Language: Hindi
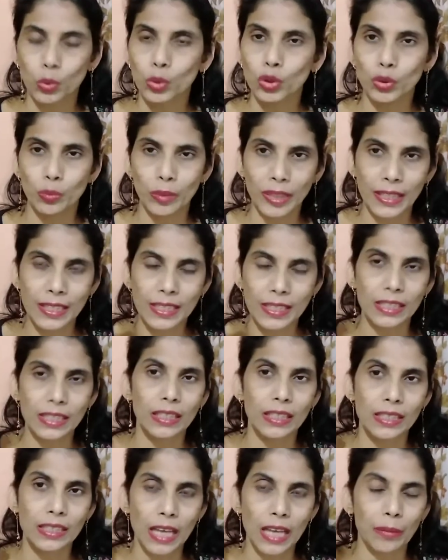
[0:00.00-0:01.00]
कुछ भी
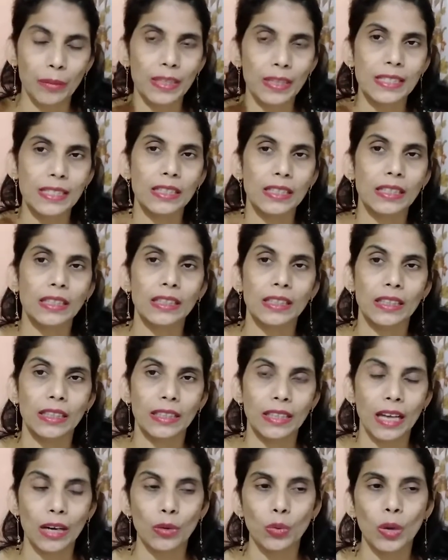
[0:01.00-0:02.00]
ऐसे सामने से
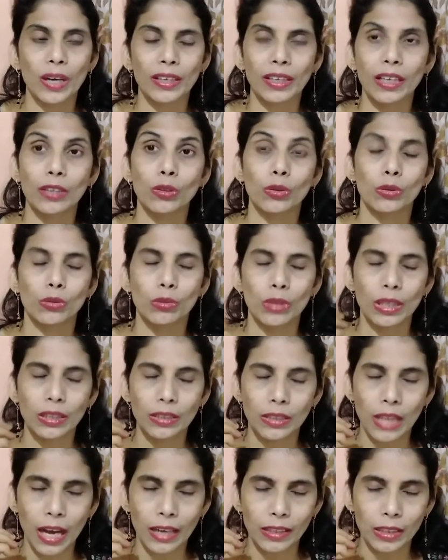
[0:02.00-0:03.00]
कीटाणु आ गया तो
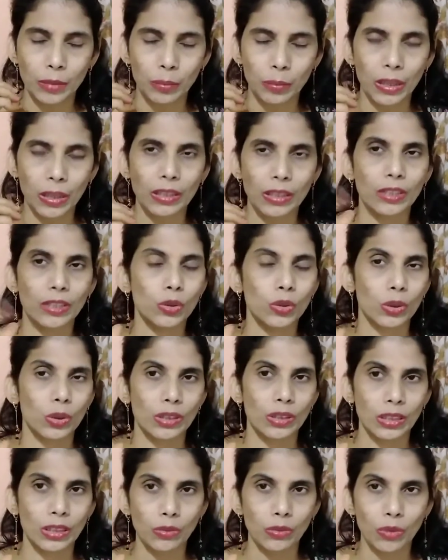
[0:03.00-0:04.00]
तुरंत आँख की पलकें जो
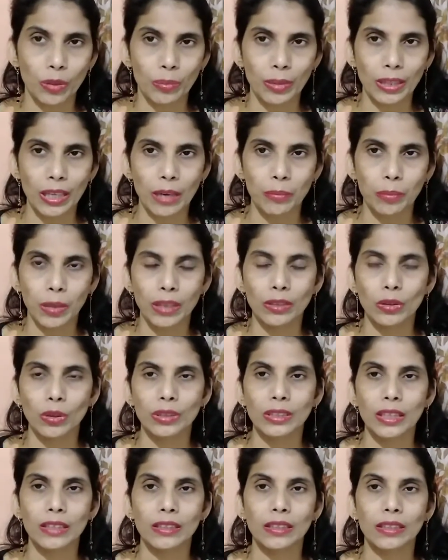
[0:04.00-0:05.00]
होती हैं वो अपने आप बंद
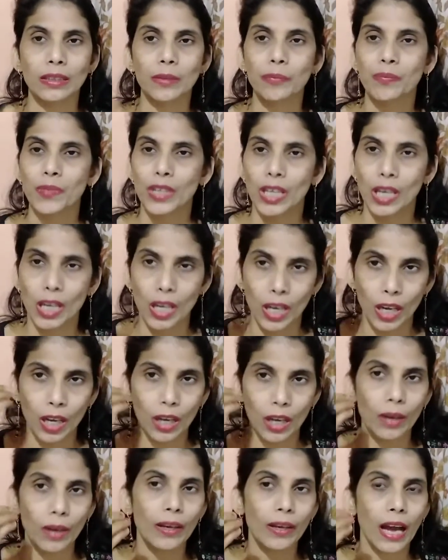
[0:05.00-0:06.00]
हो जाती हैं
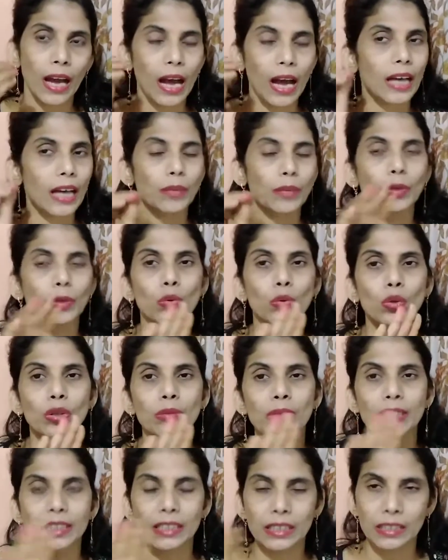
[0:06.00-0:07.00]
और आँख में
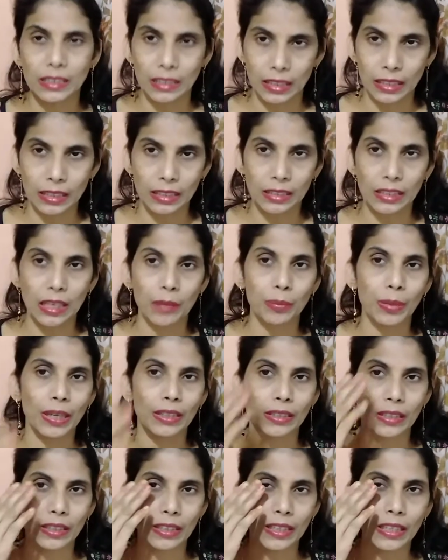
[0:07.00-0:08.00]
कोई भी चीज़ नहीं जा
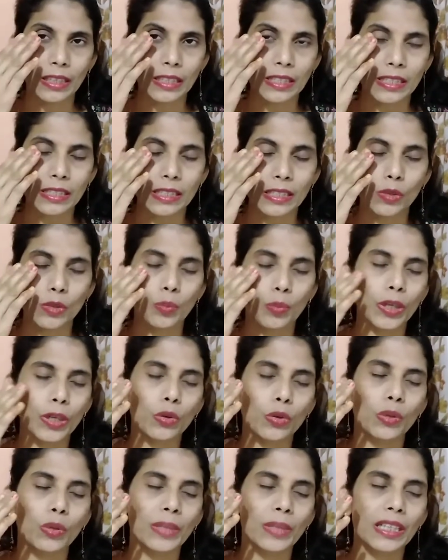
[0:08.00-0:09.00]
पाती है इसके ऊपर
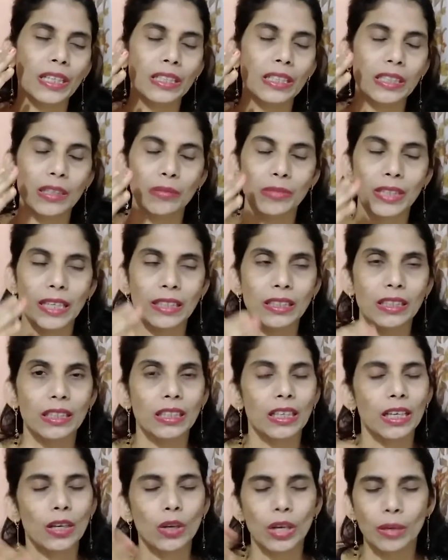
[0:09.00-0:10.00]
धूल मिट्टी जम
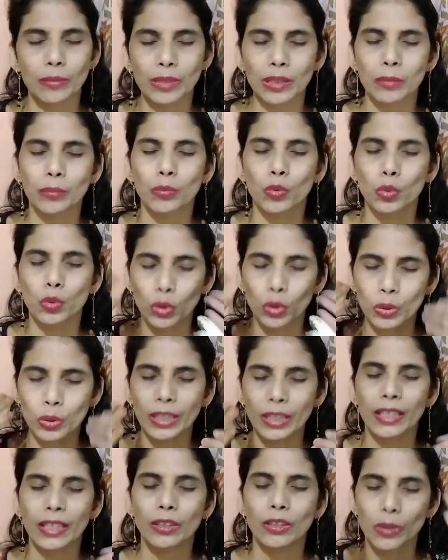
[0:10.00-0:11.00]
जाती है और हम जब मुँह
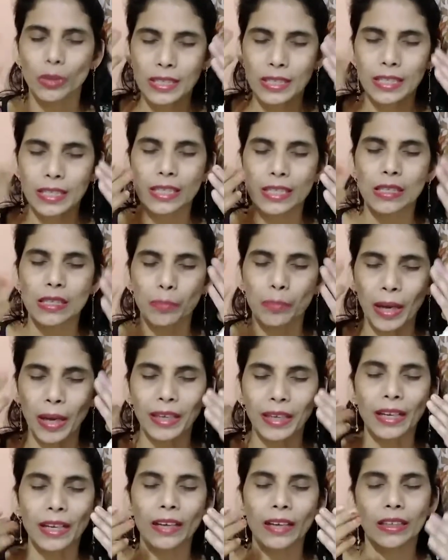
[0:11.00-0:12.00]
धोते हैं तो इस तरह से
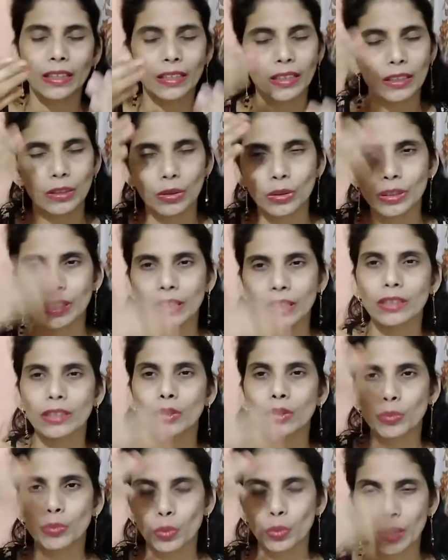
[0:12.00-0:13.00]
पानी डाल करके धोते हैं
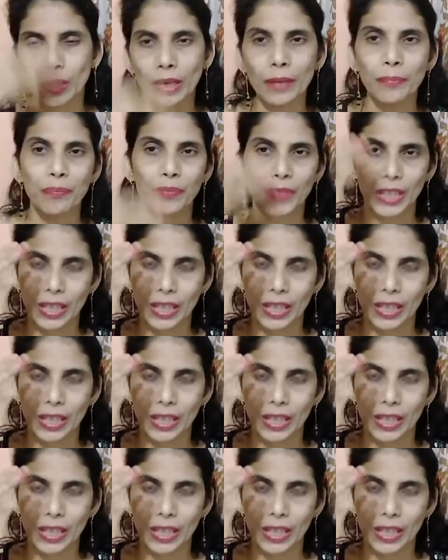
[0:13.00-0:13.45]
तो पूरा